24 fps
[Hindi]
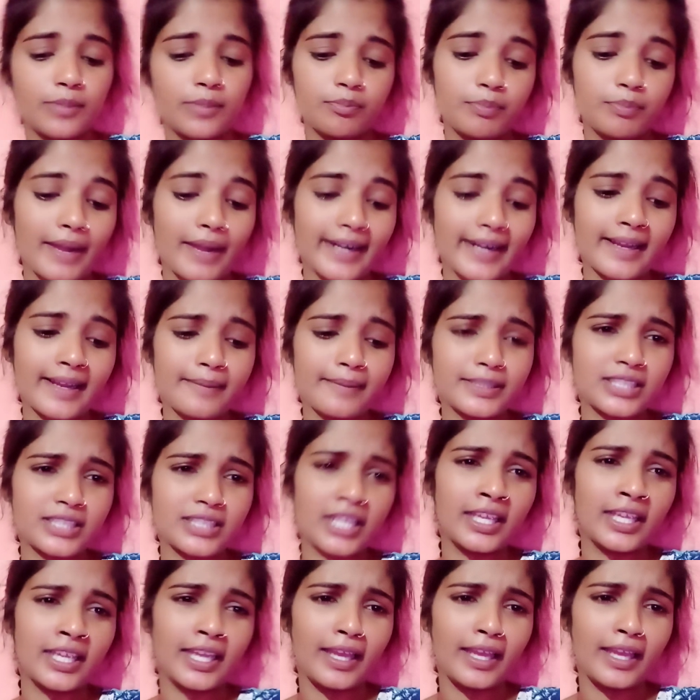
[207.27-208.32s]
पढ़ना भी
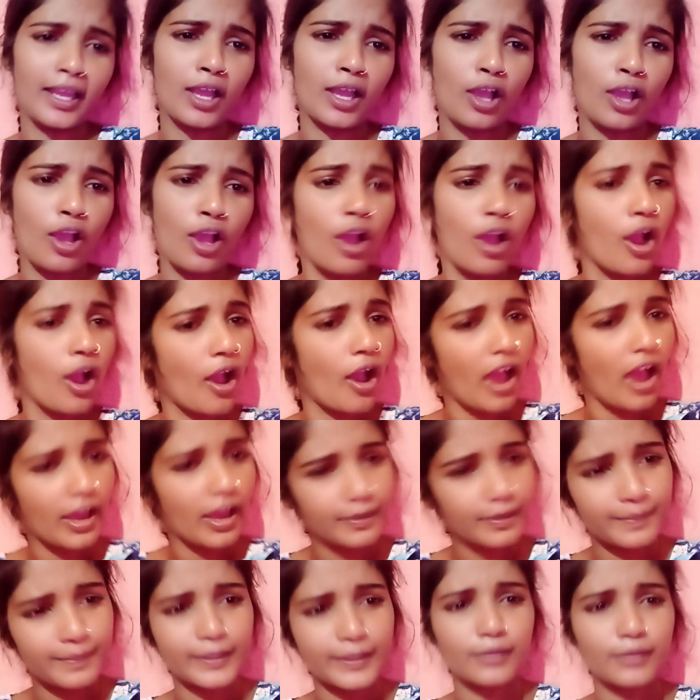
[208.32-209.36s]
चाहिए और
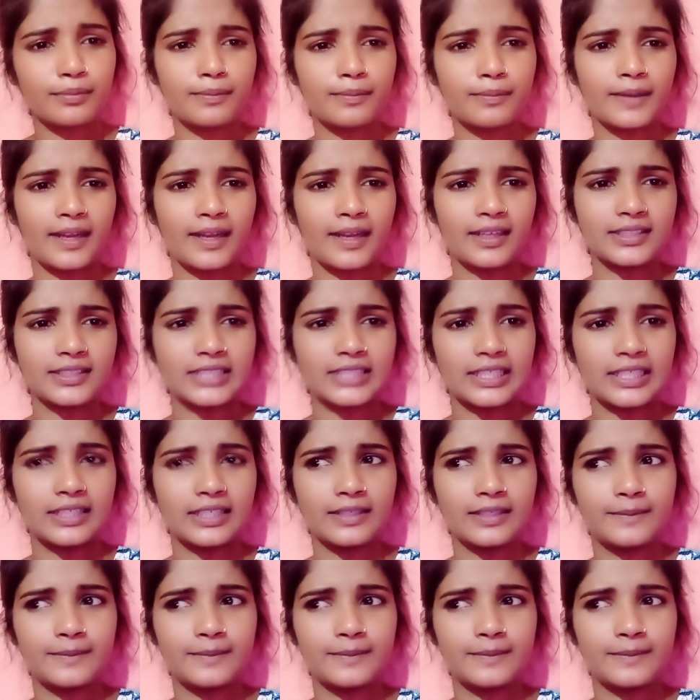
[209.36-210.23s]
वीडियो भी बनाना चाहिए